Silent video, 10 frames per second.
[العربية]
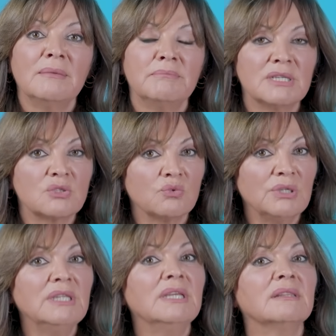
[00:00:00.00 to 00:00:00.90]

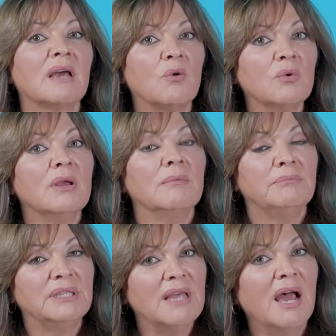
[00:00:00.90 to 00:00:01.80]
مسؤولية أو
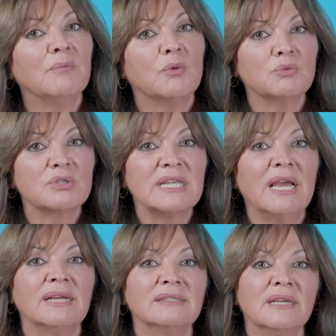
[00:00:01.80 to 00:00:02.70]
بدعم
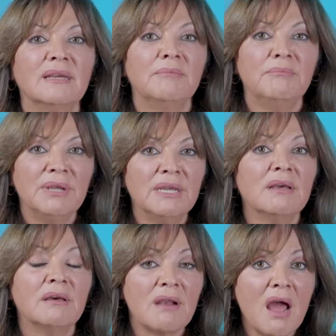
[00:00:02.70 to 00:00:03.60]
ومساعدة من
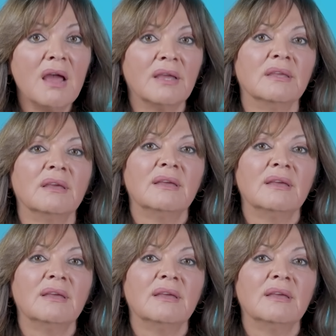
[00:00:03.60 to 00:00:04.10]
راعي